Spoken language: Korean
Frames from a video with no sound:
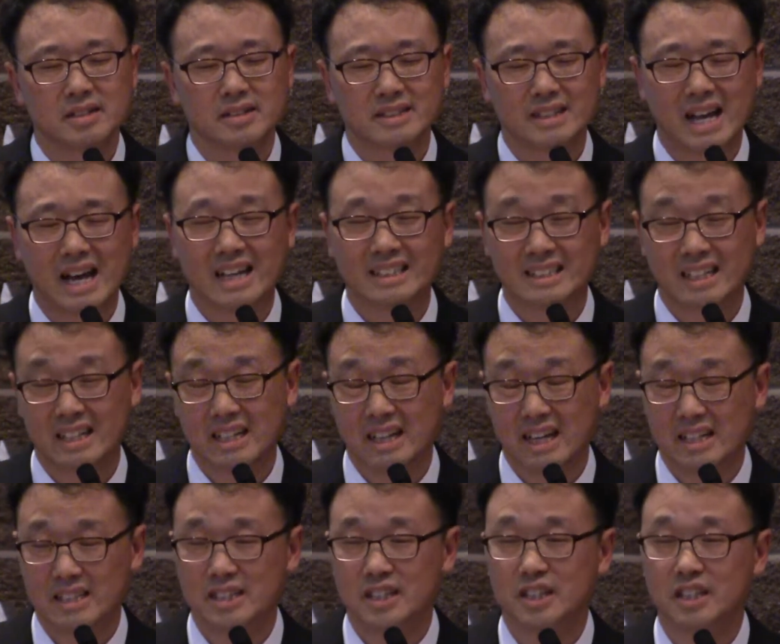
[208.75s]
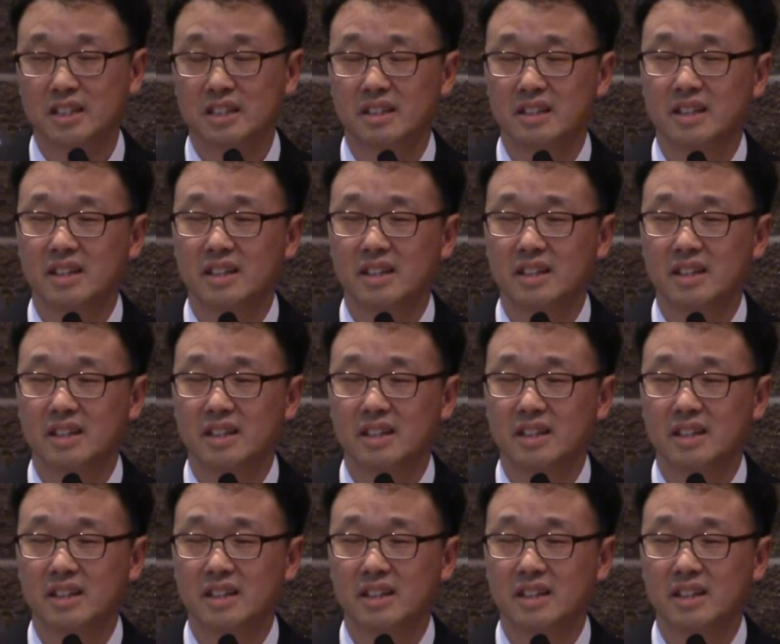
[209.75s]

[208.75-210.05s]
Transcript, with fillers: 4장까지